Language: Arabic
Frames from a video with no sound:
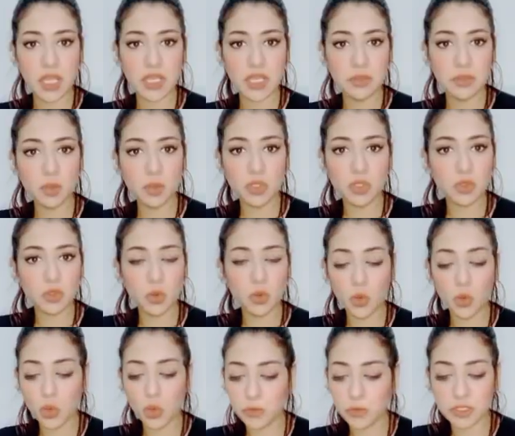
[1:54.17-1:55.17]
يعني بدون
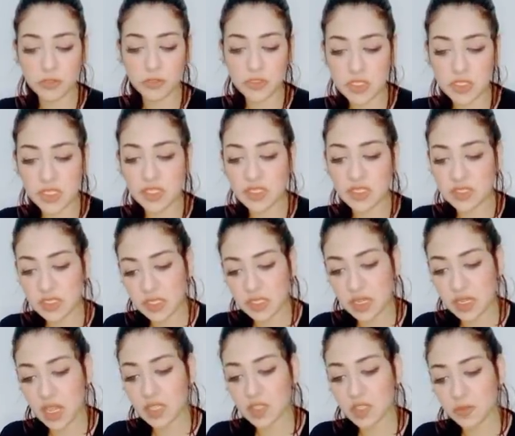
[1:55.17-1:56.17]
الدخول في تفاصيل
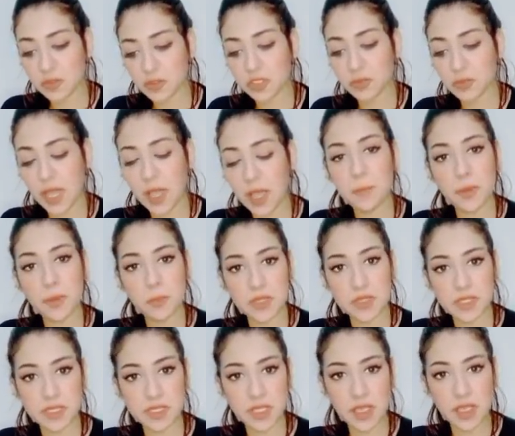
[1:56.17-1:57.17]
كتيره صفقه
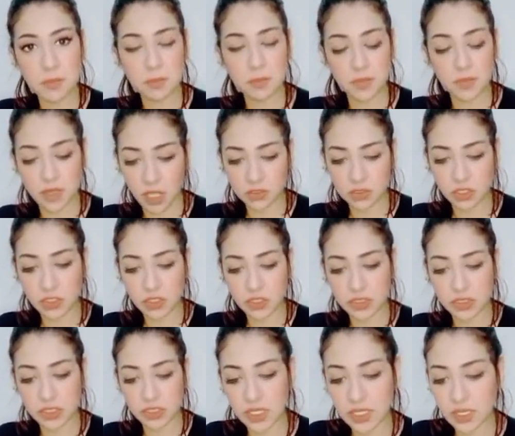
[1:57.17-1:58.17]
محمد بسام
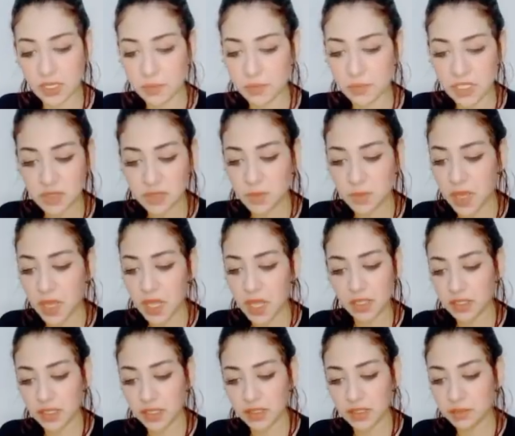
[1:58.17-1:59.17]
اعتقد ان هي
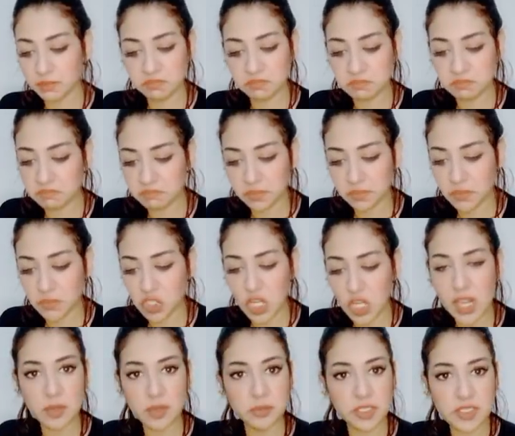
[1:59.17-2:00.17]
بنسبه يعني
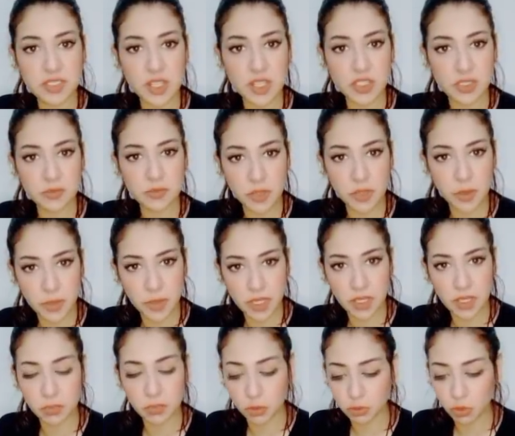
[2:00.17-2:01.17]
مش اقل من 99%
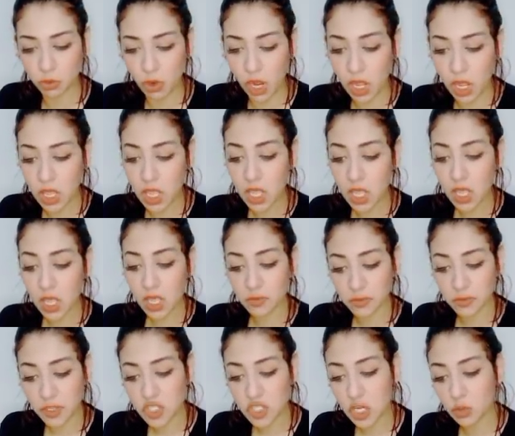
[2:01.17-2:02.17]
الموضوع
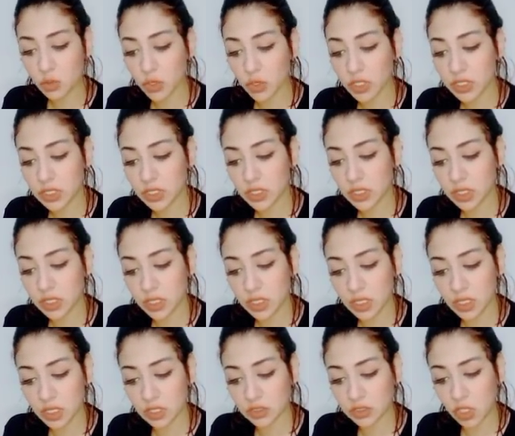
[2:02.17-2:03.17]
فشل وان
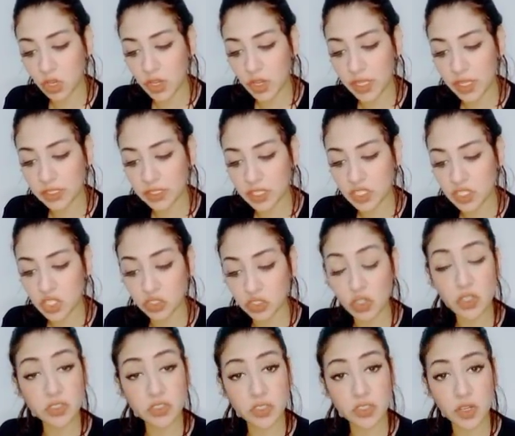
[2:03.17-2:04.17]
آه، طلائع
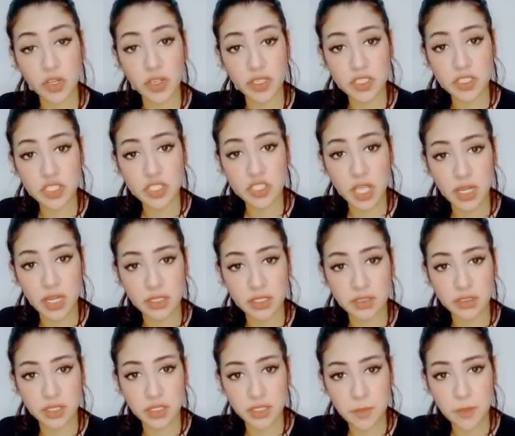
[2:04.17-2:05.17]
الجيش اداره طلائع الجيش
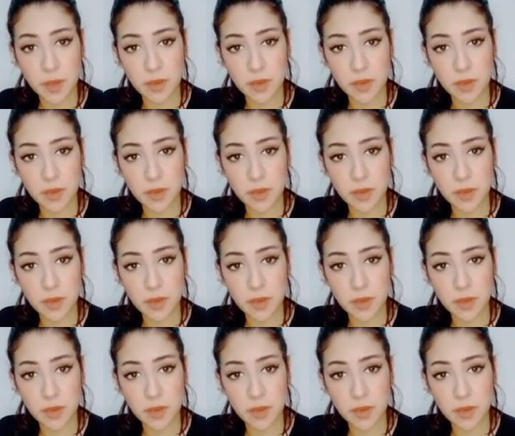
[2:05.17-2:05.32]
اعلنت